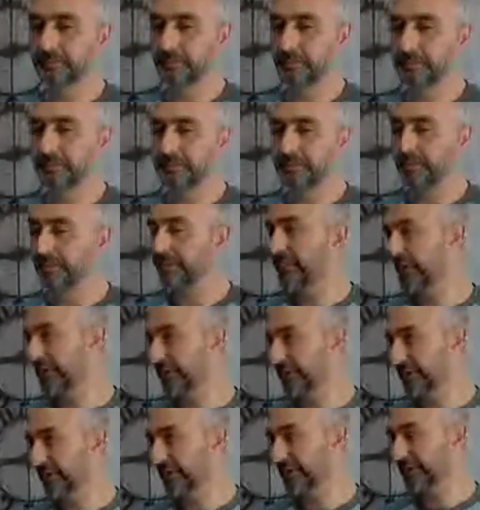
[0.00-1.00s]
böyle bir
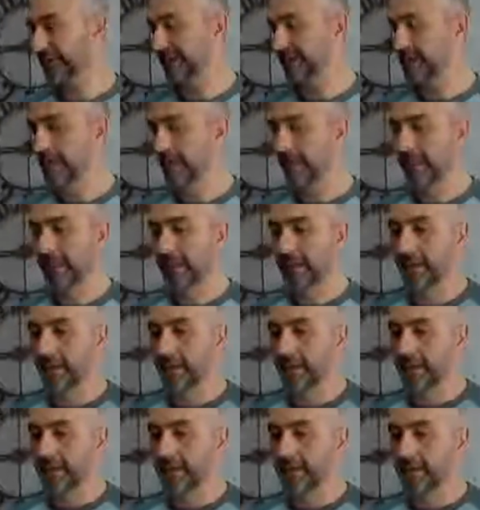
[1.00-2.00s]
vefat yaşadı.
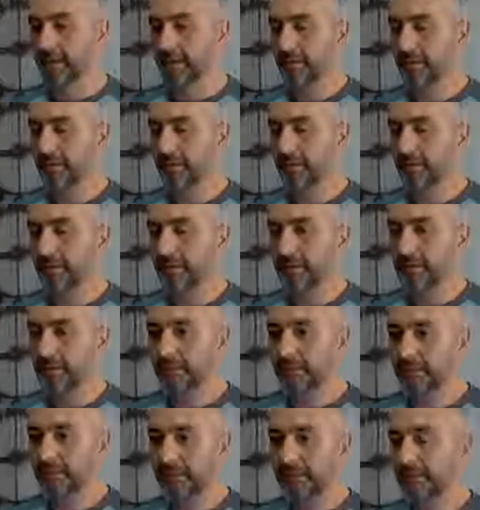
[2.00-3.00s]
E,
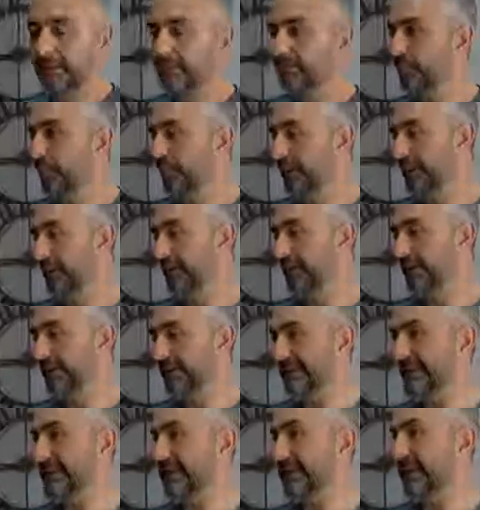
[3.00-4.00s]
daha bu yıl
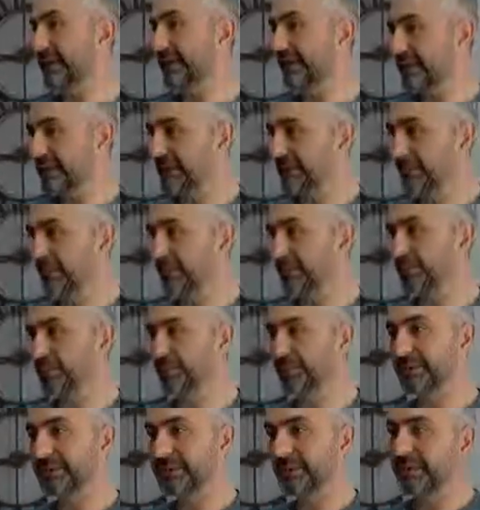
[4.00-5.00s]
iki tane
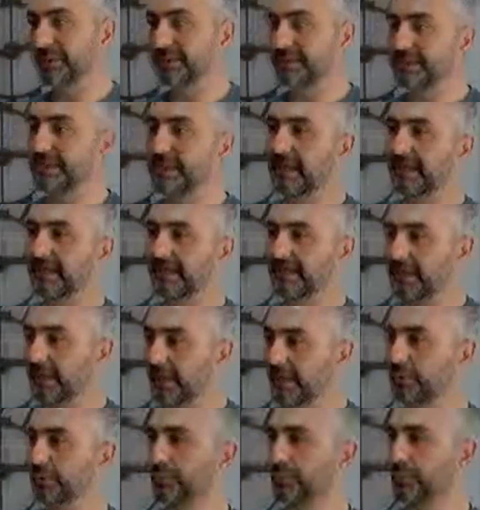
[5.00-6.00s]
sporcumuz bir tanesi dağda bir
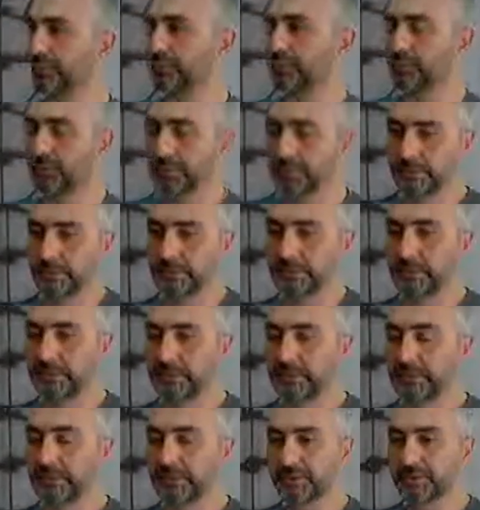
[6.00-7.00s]
akutçu e,
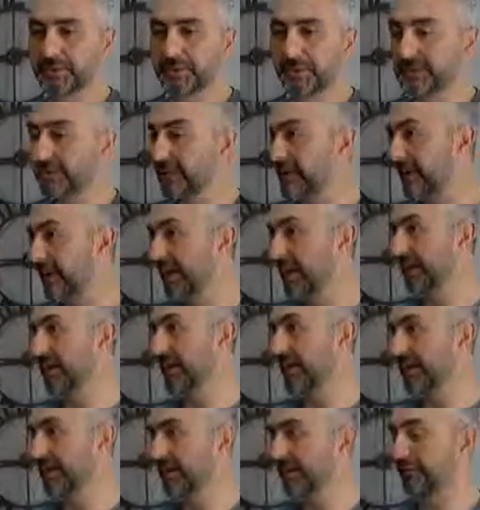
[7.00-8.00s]
arkadaşımız antrenman
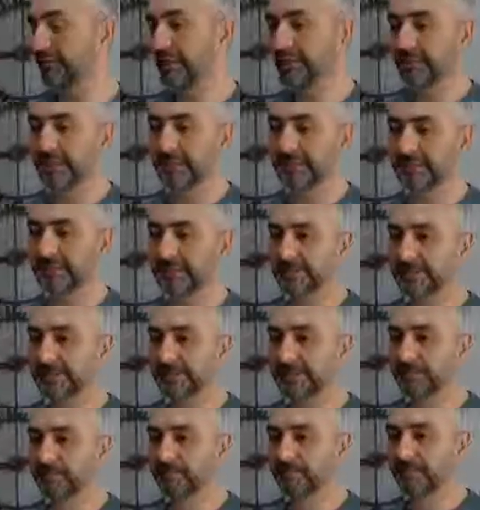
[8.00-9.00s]
yaparken vefat
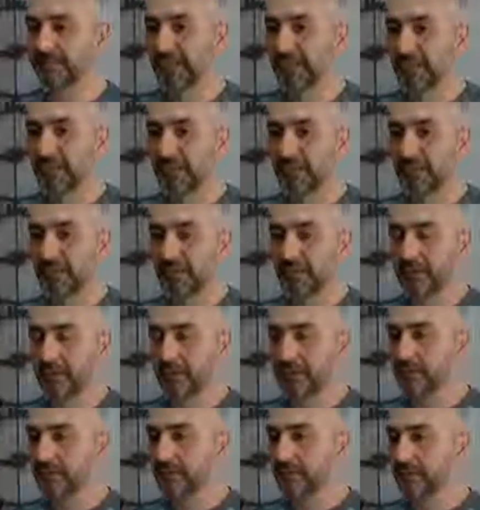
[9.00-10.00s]
etti.
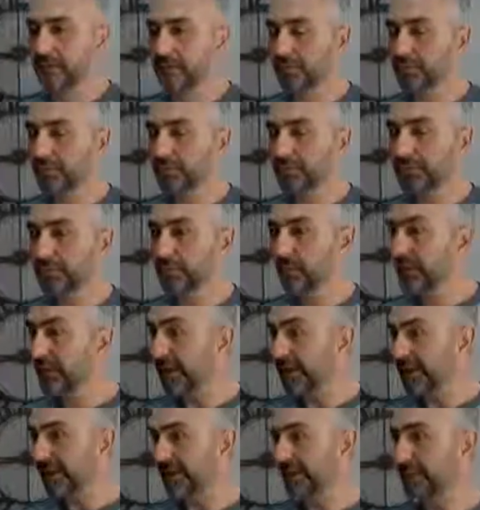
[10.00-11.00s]
Ee,
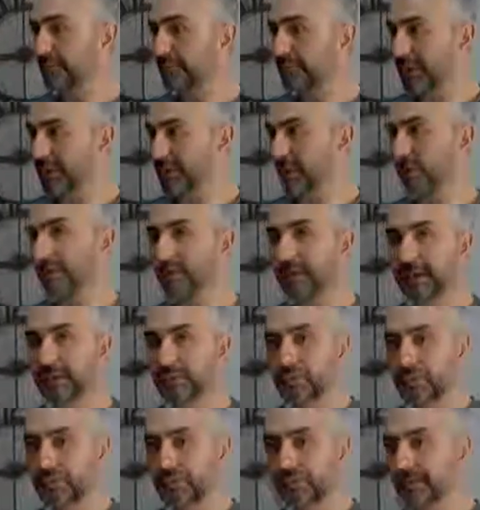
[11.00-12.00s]
dünyadaki majör
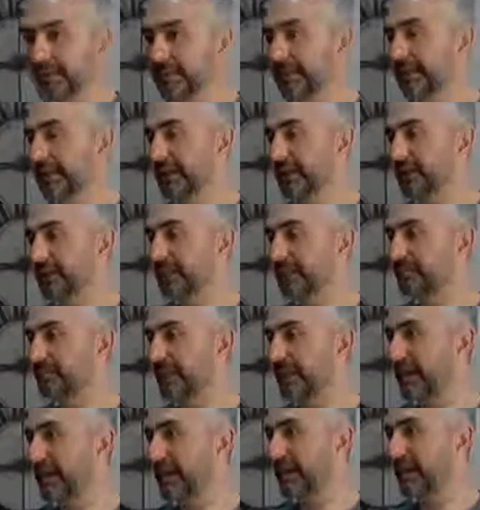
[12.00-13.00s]
maratonlar dediğimiz
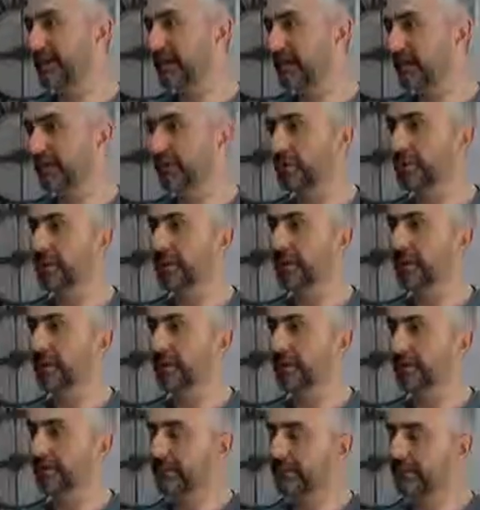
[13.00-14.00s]
Paris,
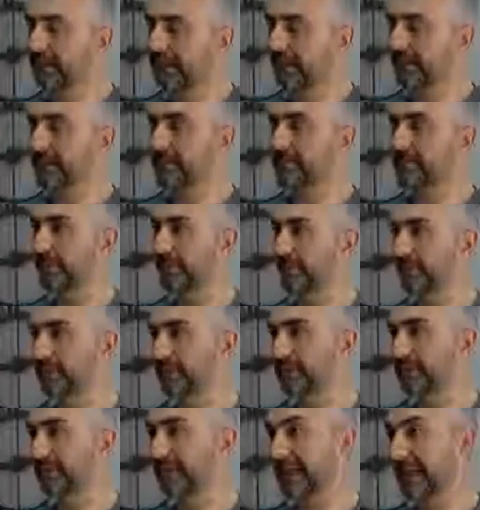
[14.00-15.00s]
Londra, Berlin
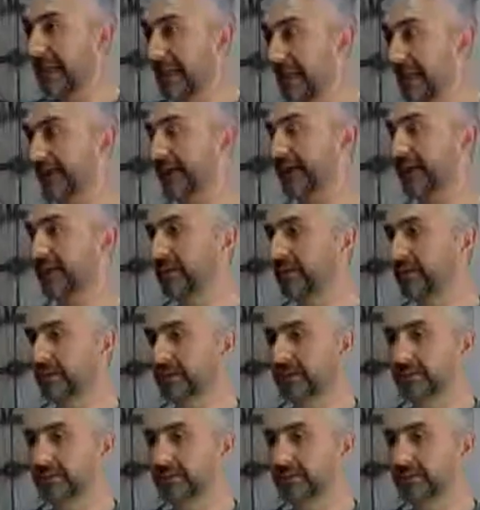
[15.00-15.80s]
maratonlarında her yıl e,